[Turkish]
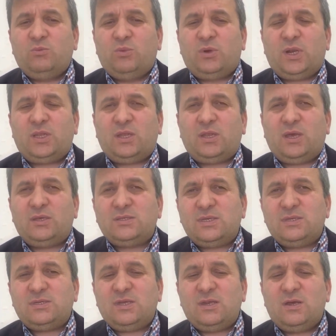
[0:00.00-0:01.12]
Burada da
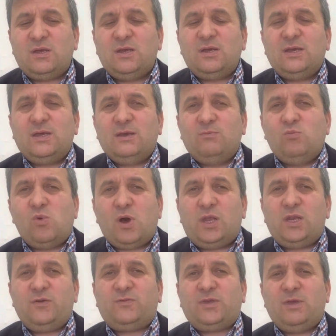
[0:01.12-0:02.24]
sizin
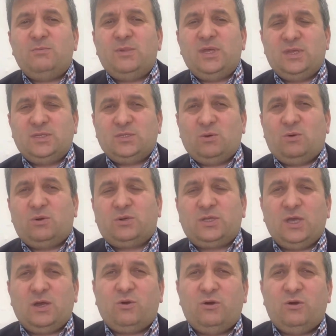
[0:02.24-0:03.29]
muhalif kimliğinizi ortaya